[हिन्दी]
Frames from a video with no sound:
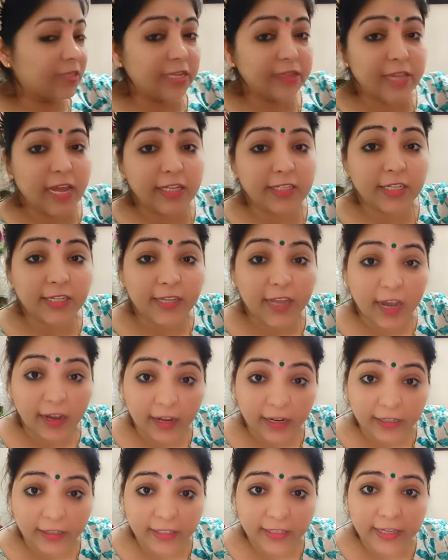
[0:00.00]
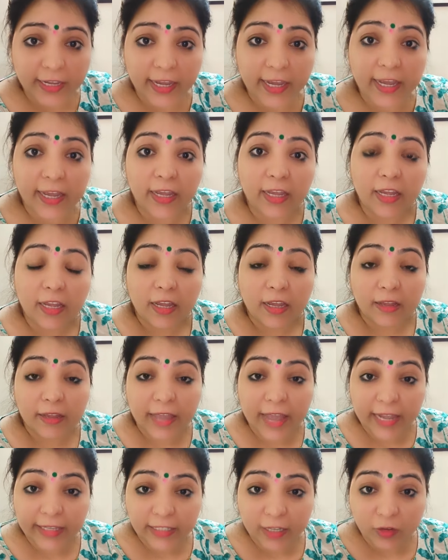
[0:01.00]
संध्या जी क्या करती है
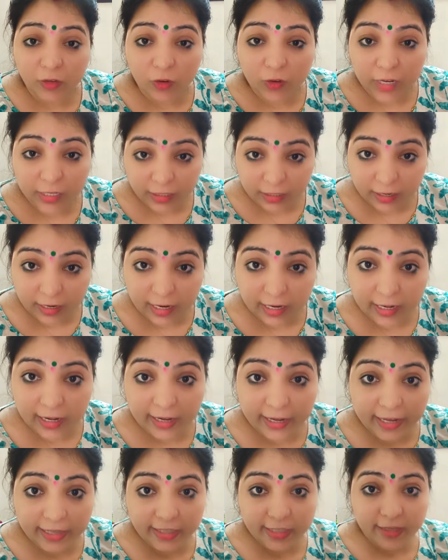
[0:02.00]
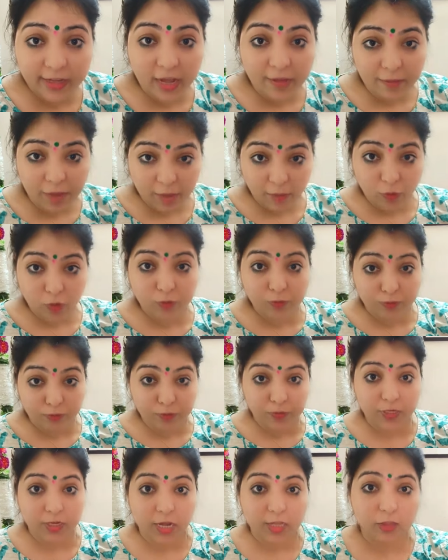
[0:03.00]
कैसे उन्होंने स्ट्रगल करके सीखा मैं आपको
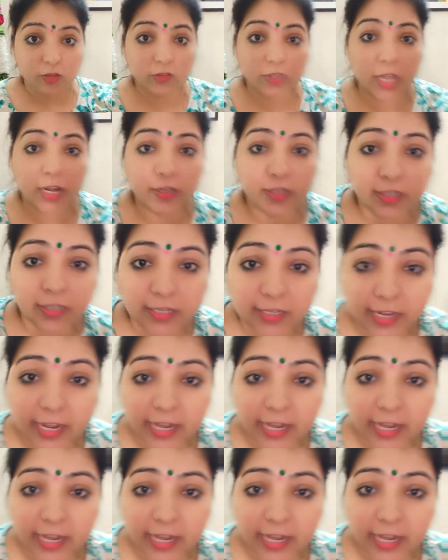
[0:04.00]
दिखाती हूँ सारी चीजें